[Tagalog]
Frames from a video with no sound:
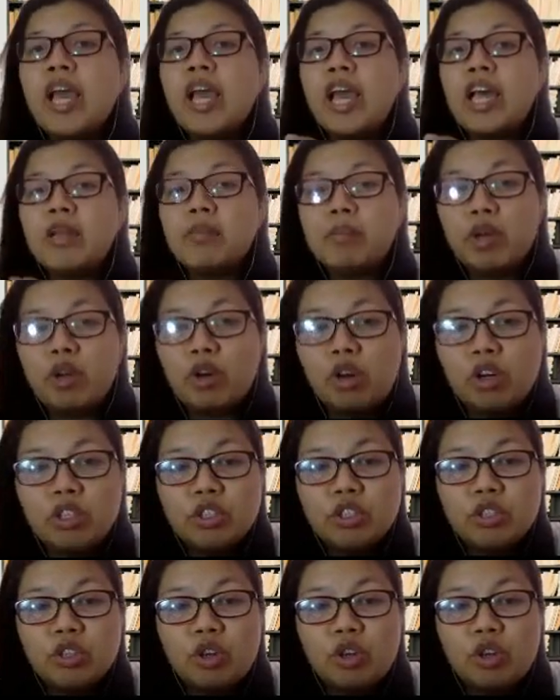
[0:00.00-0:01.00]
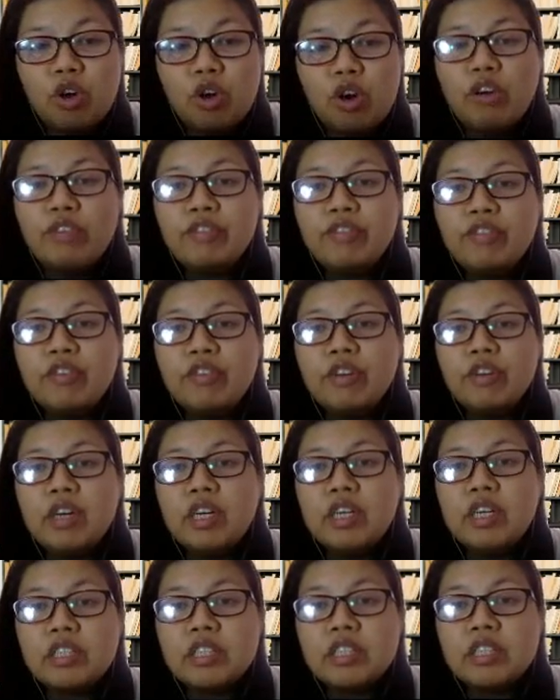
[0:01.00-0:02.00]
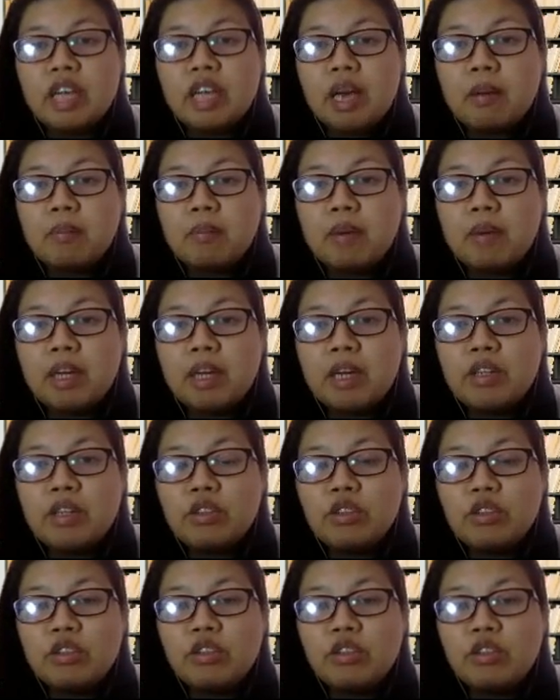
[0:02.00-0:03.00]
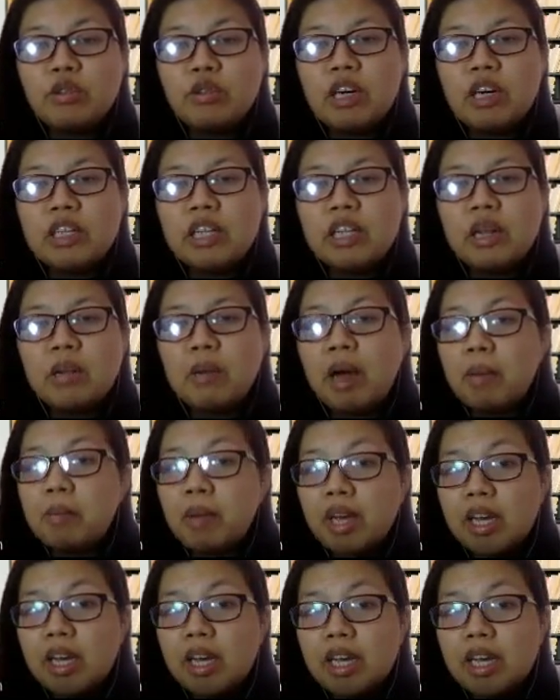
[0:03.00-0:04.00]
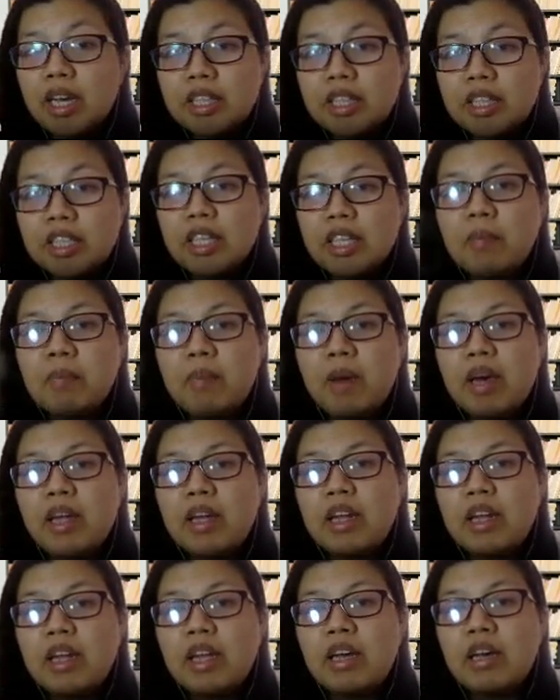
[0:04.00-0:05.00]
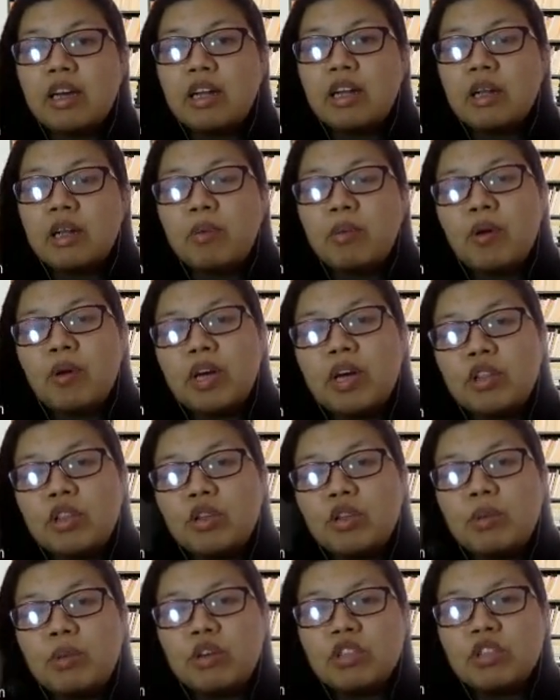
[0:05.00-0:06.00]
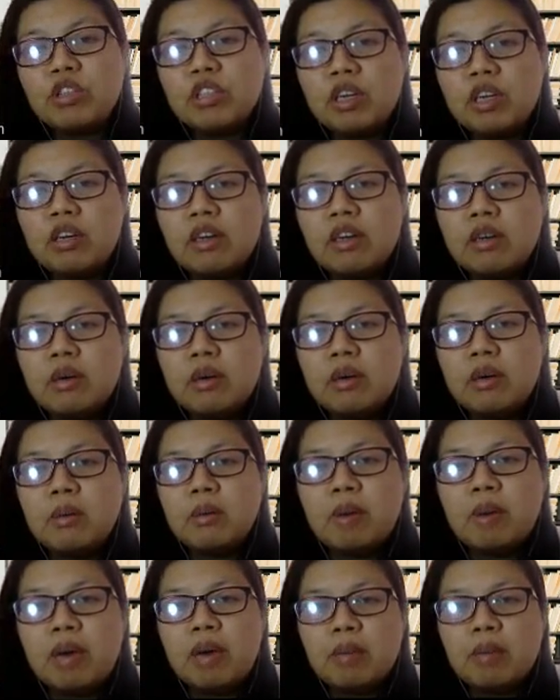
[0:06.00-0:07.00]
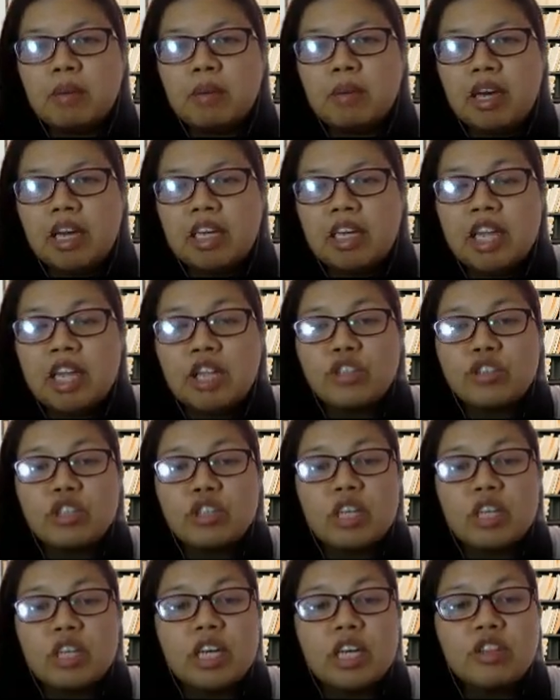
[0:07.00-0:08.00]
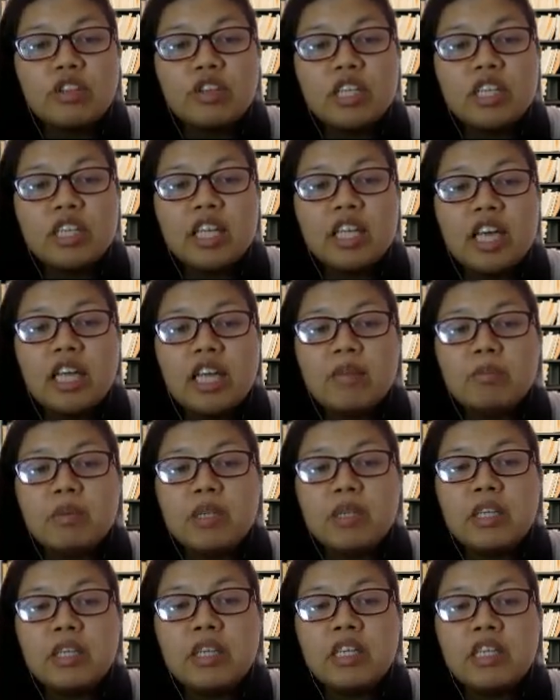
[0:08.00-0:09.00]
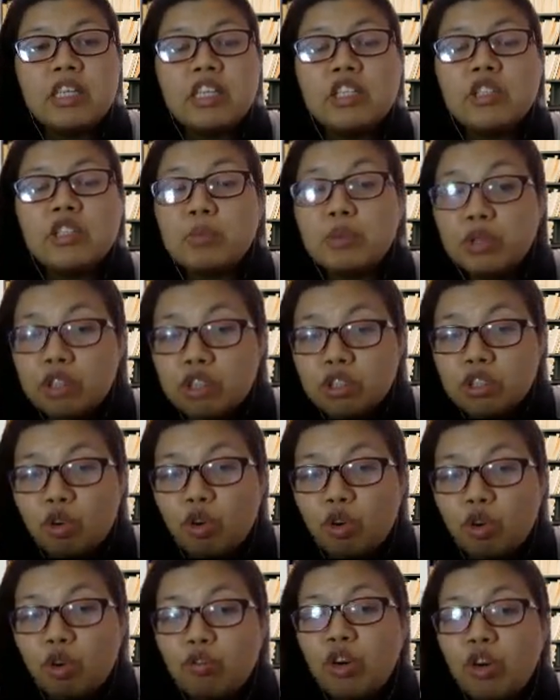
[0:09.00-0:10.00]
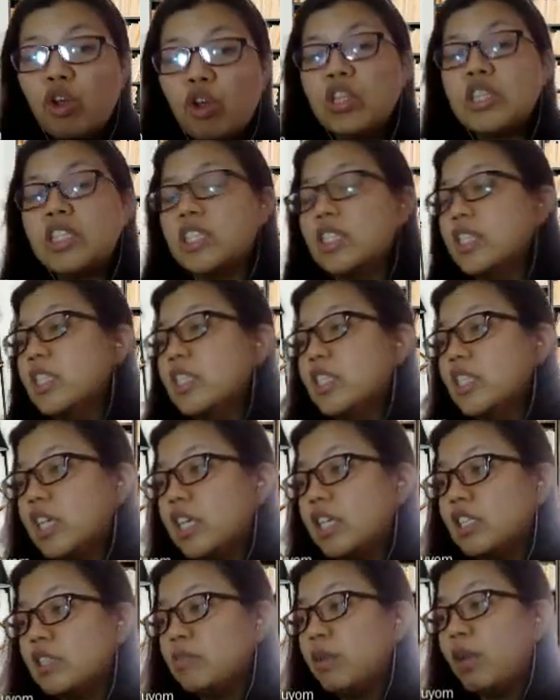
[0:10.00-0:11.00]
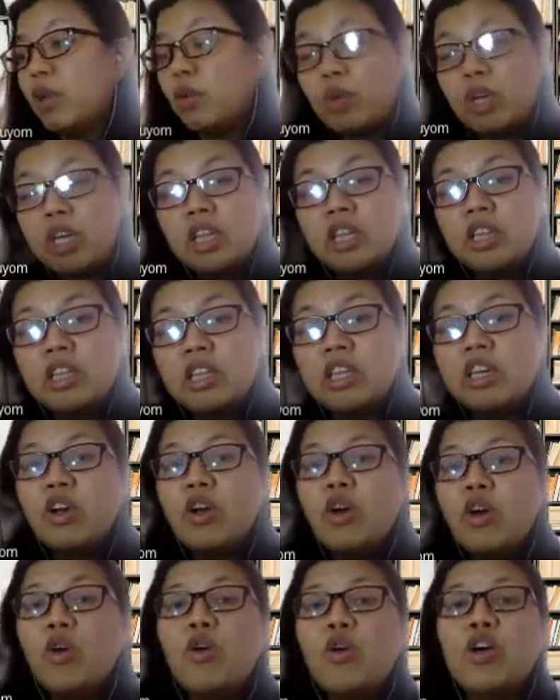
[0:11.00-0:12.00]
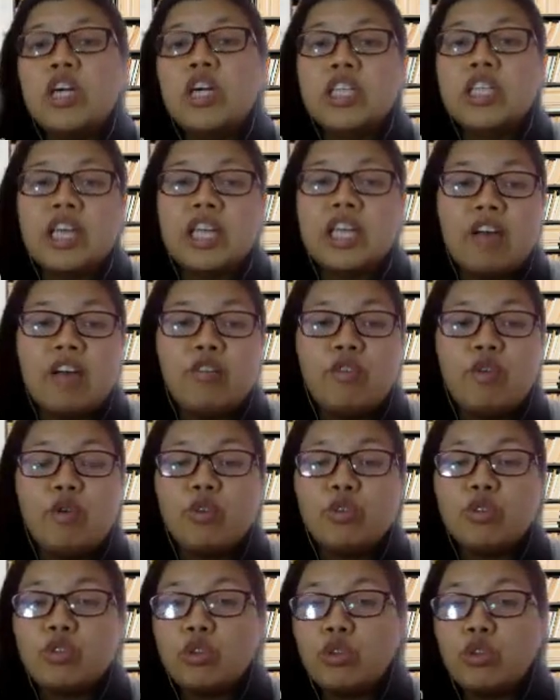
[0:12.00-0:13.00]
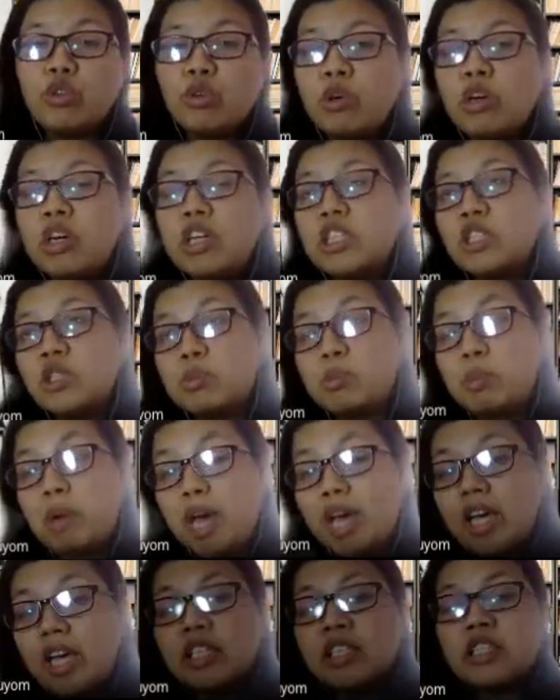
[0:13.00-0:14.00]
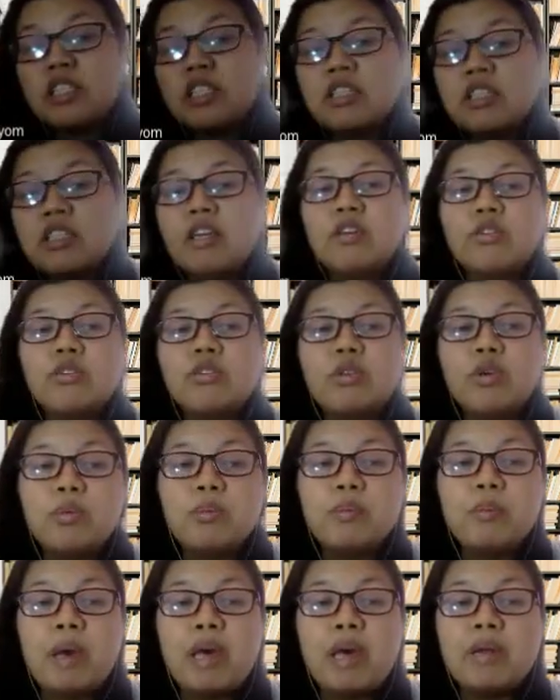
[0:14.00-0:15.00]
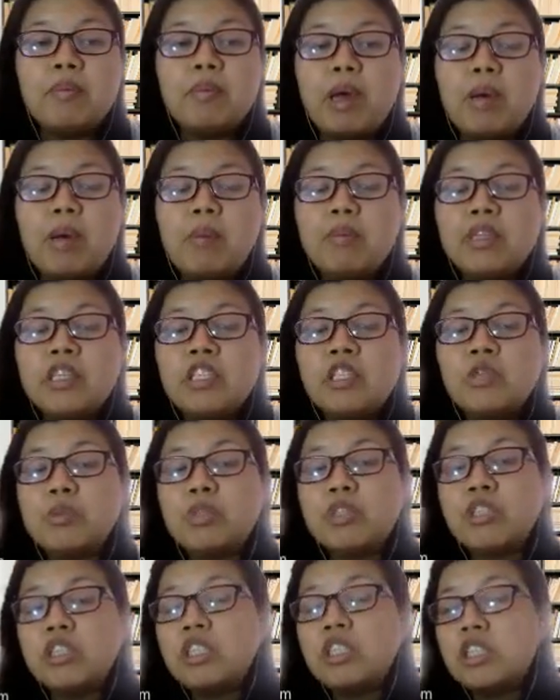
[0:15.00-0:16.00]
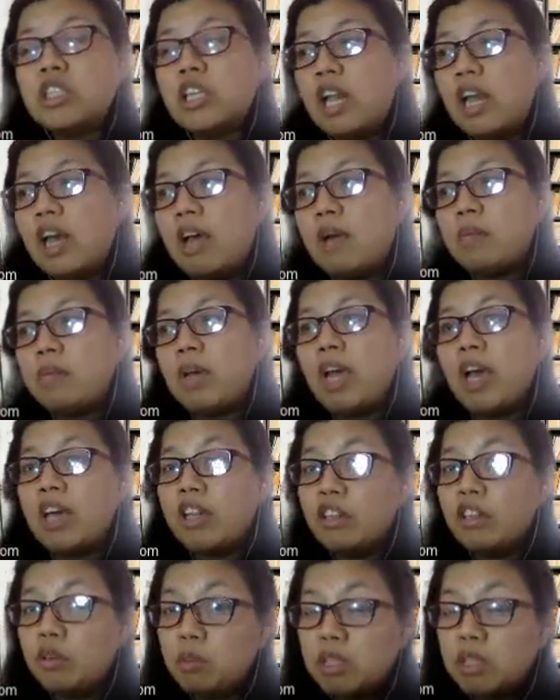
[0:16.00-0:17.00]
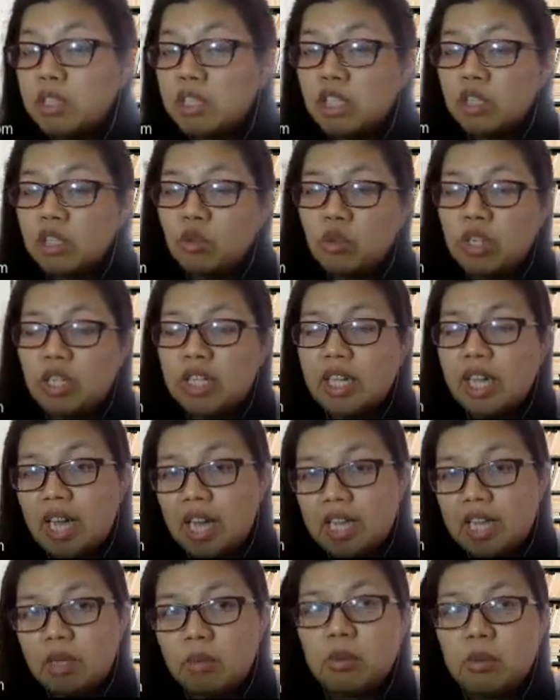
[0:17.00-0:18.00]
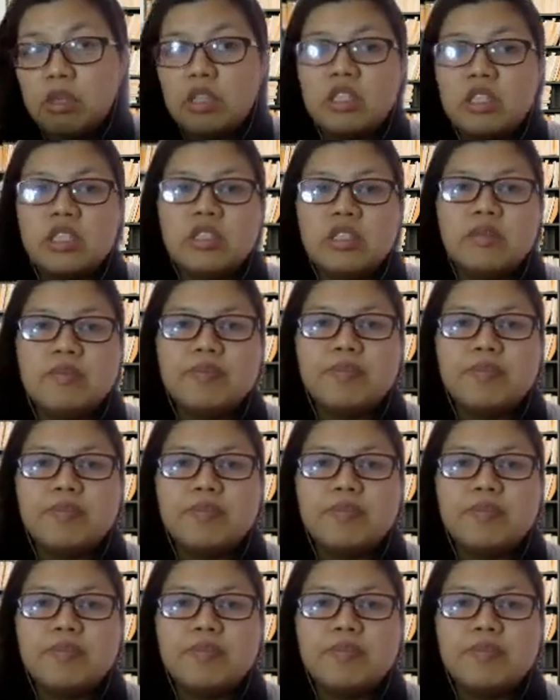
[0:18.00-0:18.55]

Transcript: And because of some ano no, yung kanilang mga mechanism para 'di ba, ito meron siyang parang mga extension na ganito, it can be dispersed over long distances by wind or it can have also spikes. So, para bakit ma-disperse din sila by other means katulad ng animals.